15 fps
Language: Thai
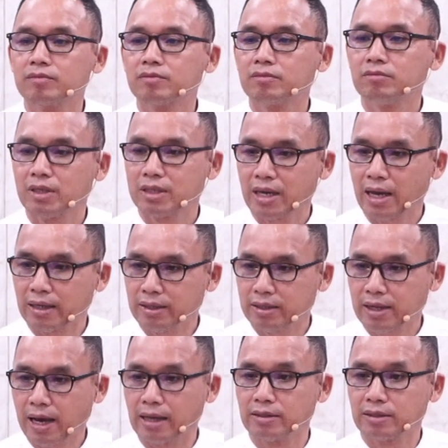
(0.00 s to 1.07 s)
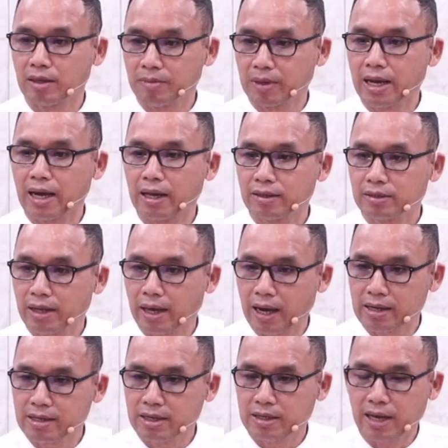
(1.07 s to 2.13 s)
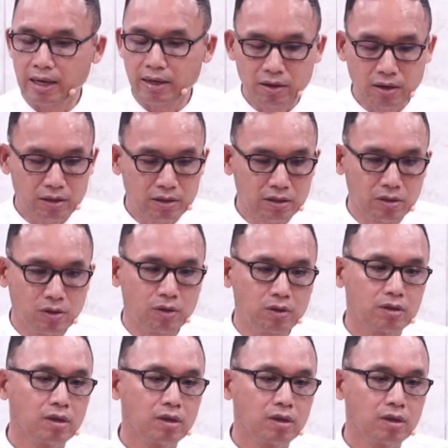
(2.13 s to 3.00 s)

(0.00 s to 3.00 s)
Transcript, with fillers: ไม่ใช่อธิษฐานธรรมดา แต่อธิษฐานแล้วก็ถืออด